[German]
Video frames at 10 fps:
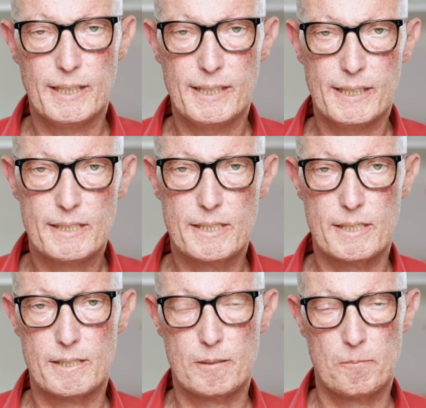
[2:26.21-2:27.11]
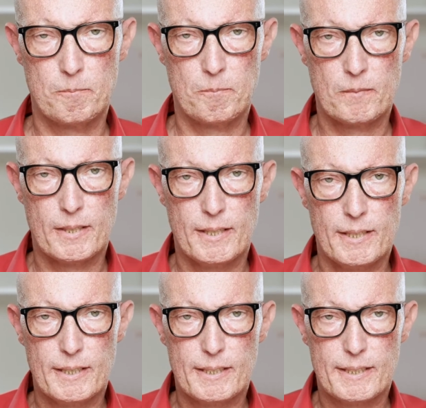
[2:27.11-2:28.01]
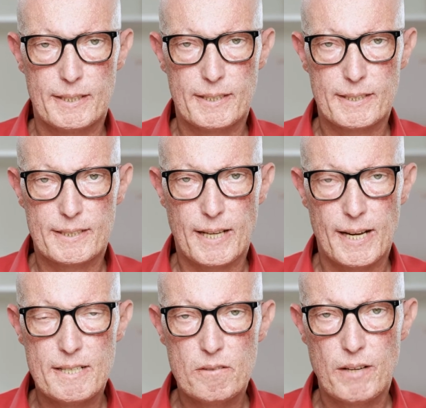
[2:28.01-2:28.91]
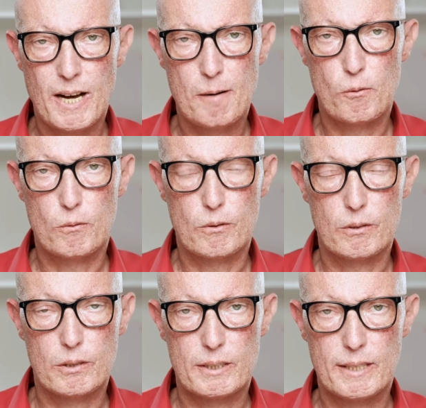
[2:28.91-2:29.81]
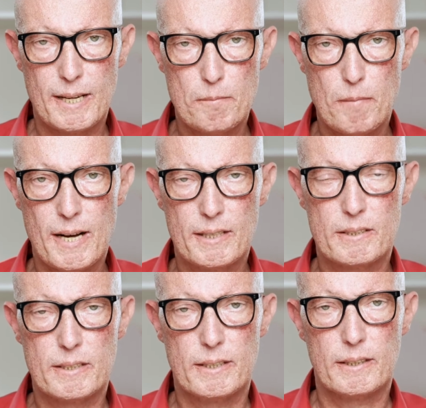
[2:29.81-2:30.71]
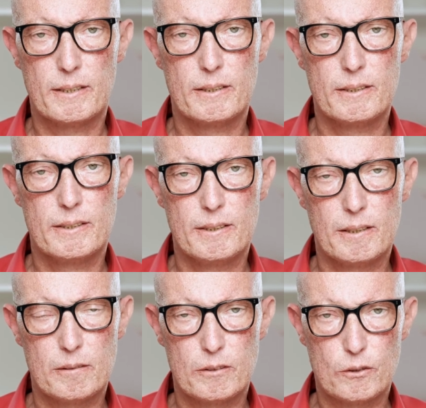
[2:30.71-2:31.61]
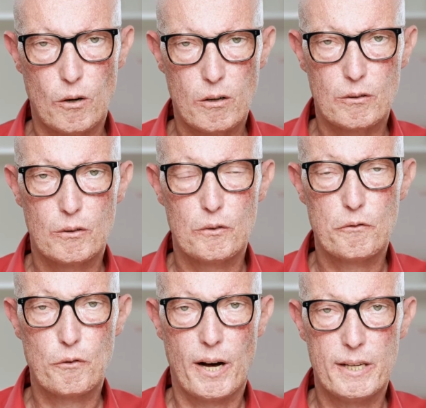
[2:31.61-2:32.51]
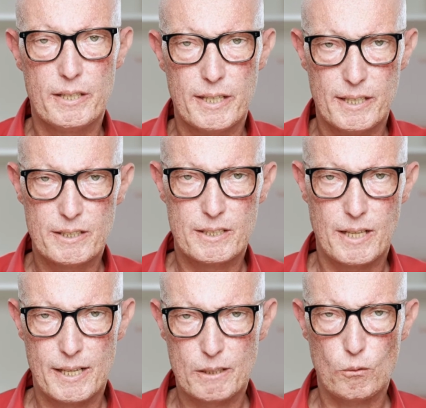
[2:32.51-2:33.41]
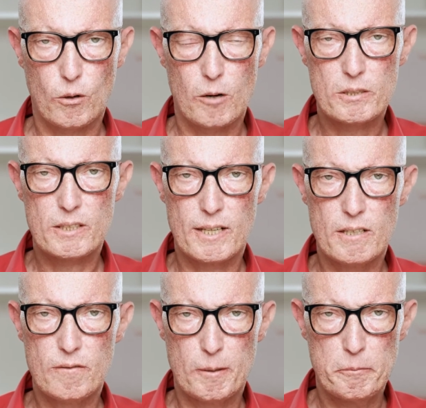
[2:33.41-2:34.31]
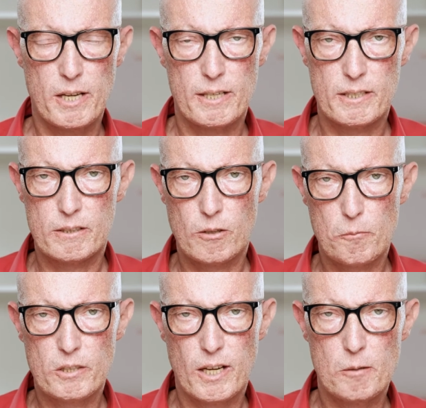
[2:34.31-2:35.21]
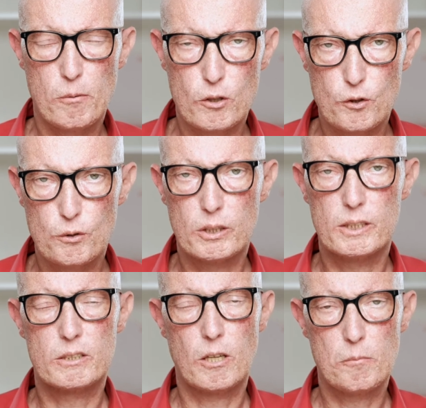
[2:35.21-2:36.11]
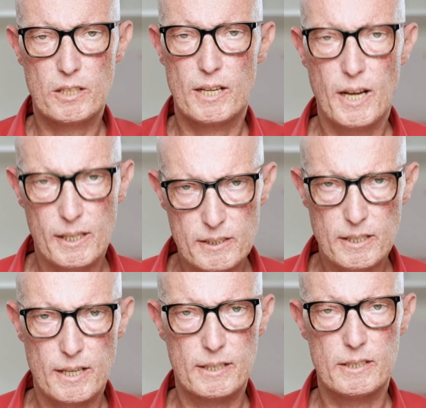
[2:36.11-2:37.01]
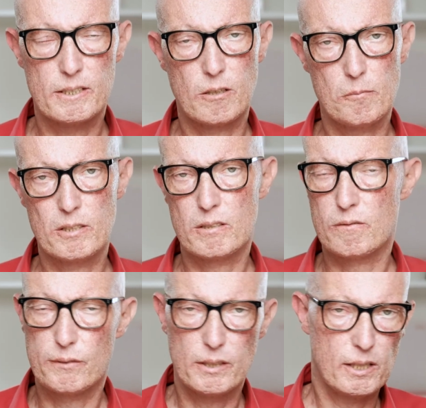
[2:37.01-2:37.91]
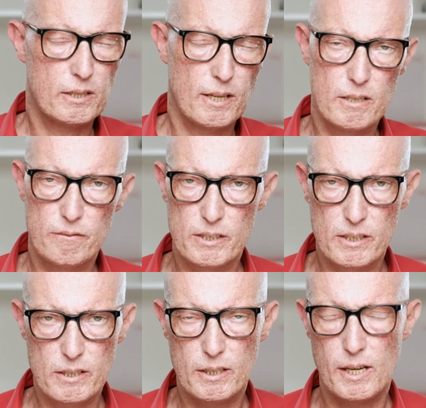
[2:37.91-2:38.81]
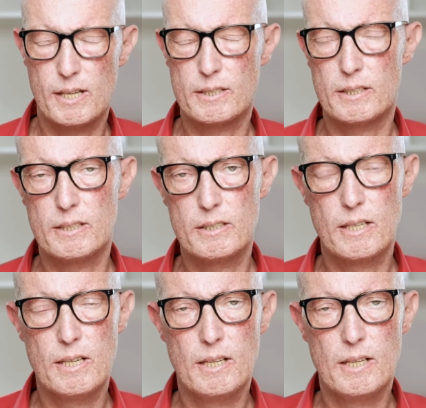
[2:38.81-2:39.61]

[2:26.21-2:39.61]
Erstens, deine Werbung, dein Marketing sorgen für einen ersten Eindruck. Ob es deine Website ist, ob es eine Broschüre ist, ob es eine Anzeige ist, ob es vielleicht deine Visitenkarte ist.